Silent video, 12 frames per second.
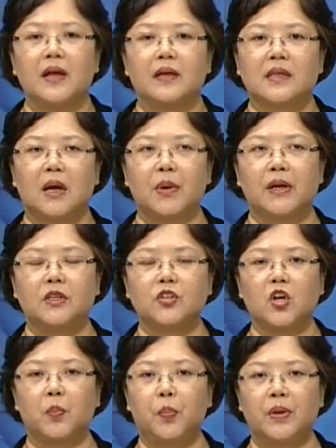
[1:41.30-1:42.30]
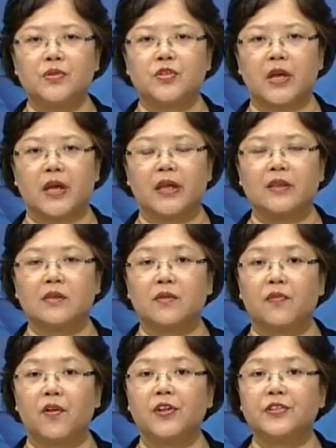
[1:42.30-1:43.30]
그 다음에는 첫 번째 in the
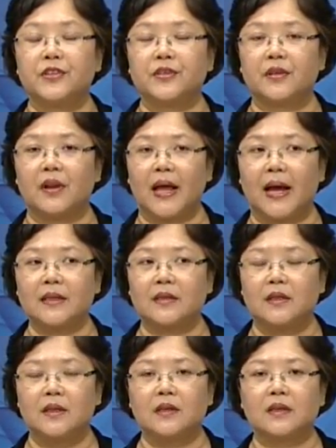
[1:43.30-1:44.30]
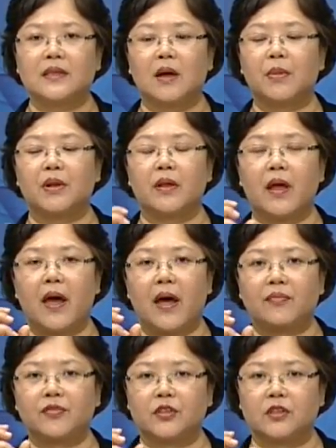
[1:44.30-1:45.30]
first slide, 그 다음에는
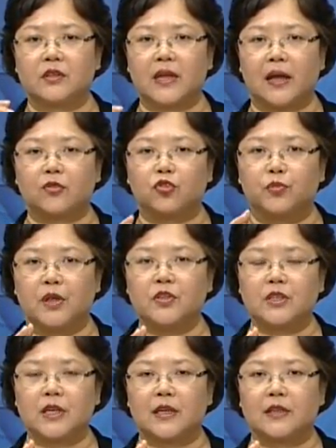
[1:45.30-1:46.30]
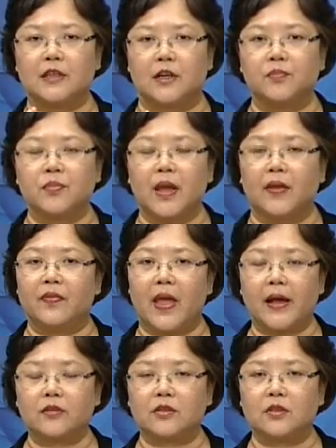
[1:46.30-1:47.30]
after that 두 번째를
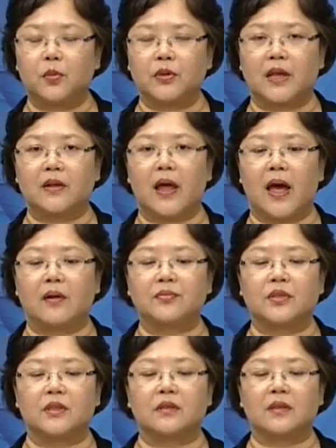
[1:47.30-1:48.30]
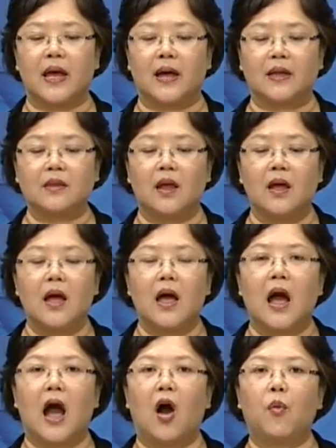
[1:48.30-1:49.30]
next보다는 after that
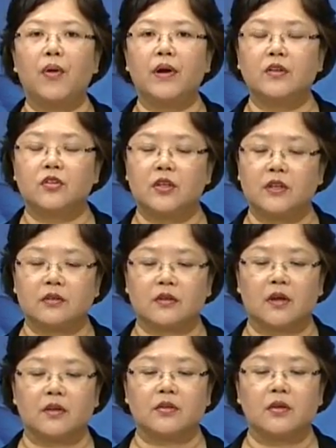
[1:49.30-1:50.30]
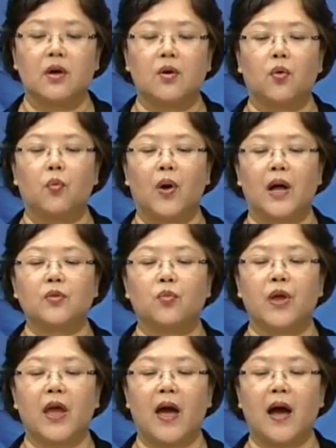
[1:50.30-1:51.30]
I will discuss what
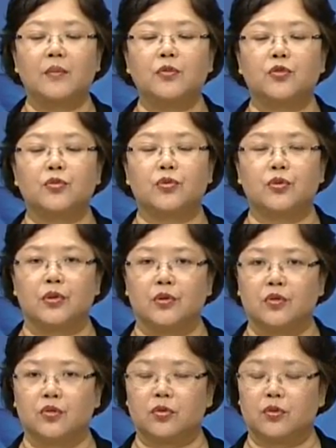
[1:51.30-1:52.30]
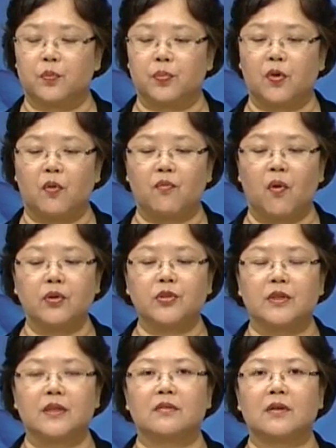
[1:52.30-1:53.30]
we have to do to
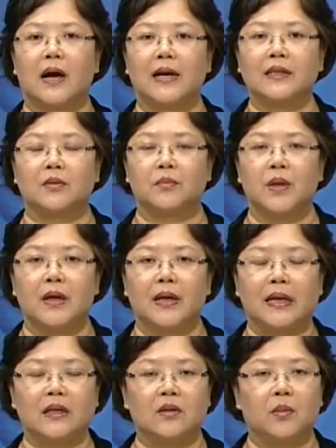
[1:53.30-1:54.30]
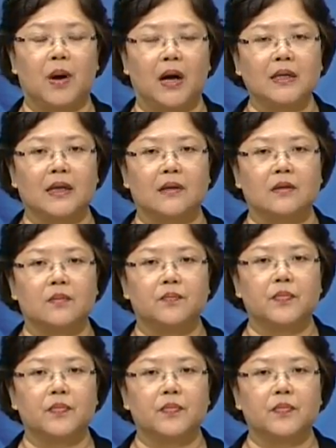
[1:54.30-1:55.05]
promote this item in the market.